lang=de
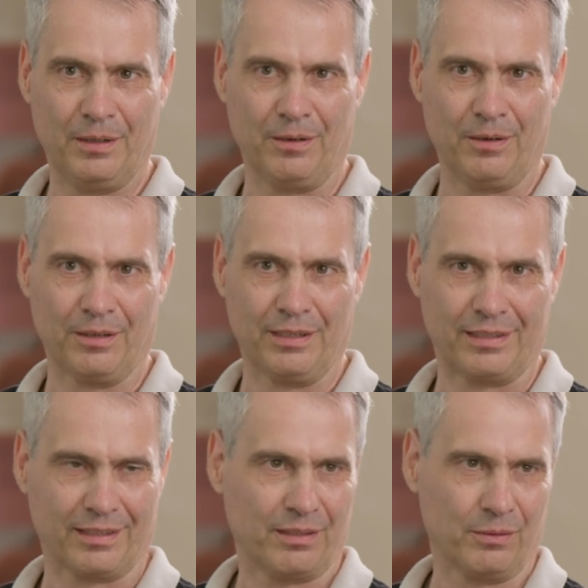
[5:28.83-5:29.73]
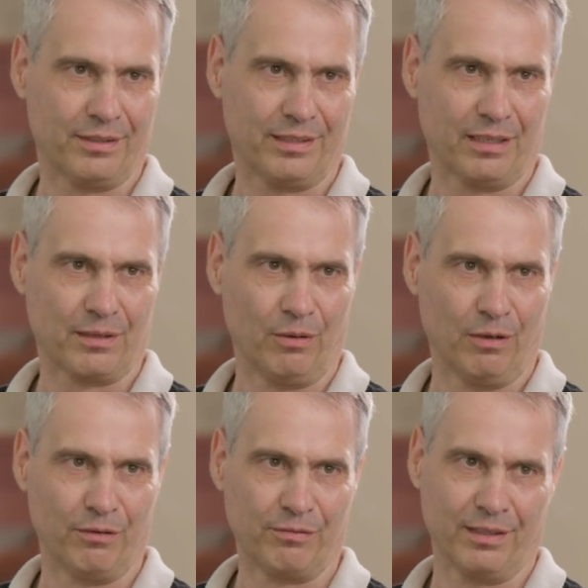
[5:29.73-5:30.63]
Und das hat uns sehr
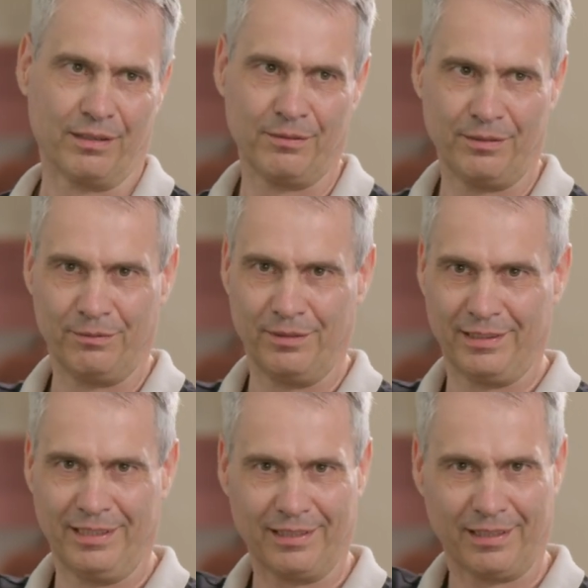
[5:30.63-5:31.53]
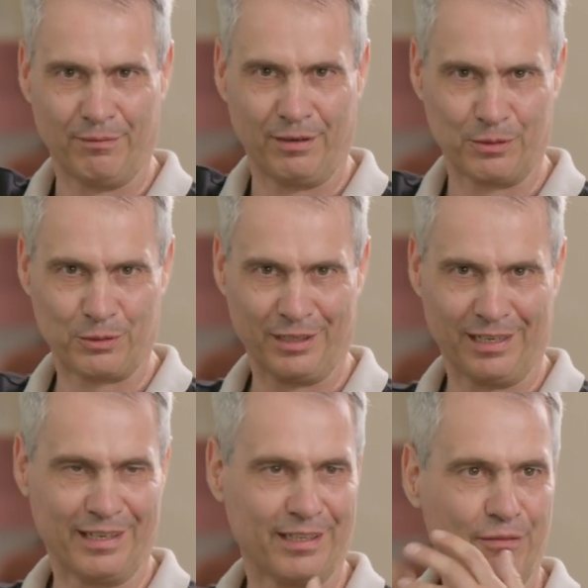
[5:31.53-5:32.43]
geholfen. Also wir sehen jetzt einfach auch schon
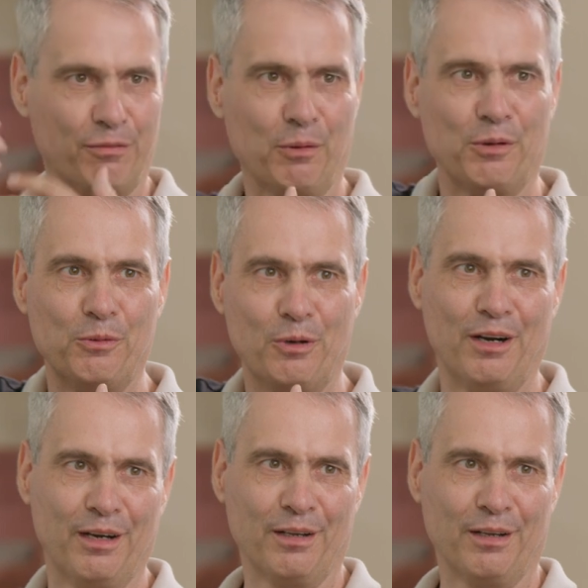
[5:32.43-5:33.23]
anhand der Follower.